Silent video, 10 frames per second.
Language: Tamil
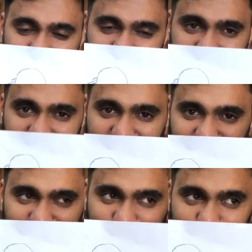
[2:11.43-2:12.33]
பட்டு uh,
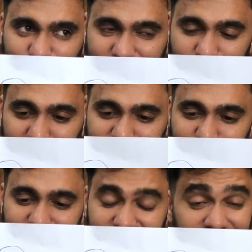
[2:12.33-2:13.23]
சூரியனையும் வரைஞ்சிட
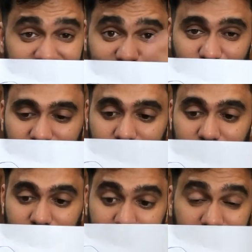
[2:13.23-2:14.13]
மாட்டேது இட்ஸ் ஓகே
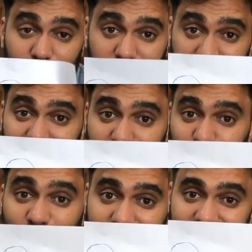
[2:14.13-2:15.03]
என்ன மாதிரியே
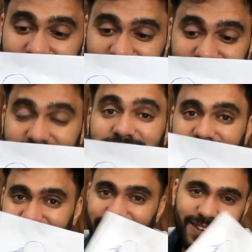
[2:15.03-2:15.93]
வரையணும்னு இல்லை
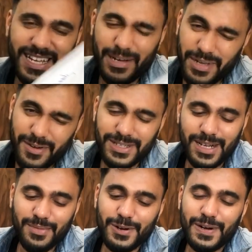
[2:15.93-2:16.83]
என்னோட கம்மியாக
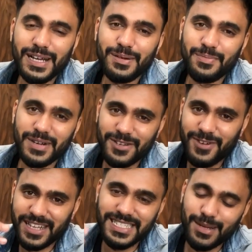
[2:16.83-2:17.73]
வரைஞ்சாலும் பரவாயில்ல பட்
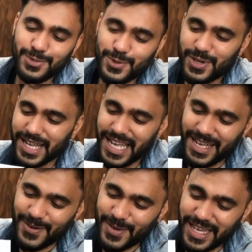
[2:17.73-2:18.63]
வரைஞ்சி விட்ருங்க
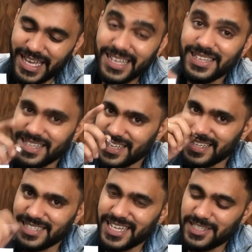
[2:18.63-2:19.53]
ஓகே
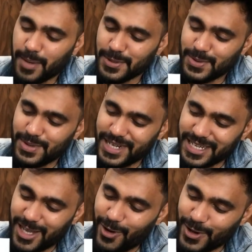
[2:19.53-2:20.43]
இட்ஸ் நைஸ் ஆப்பர்ச்சுனிட்டி
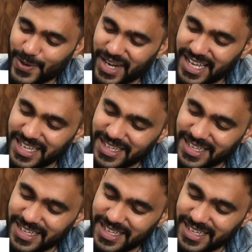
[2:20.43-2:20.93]
இந்த லாக்டவுன்னு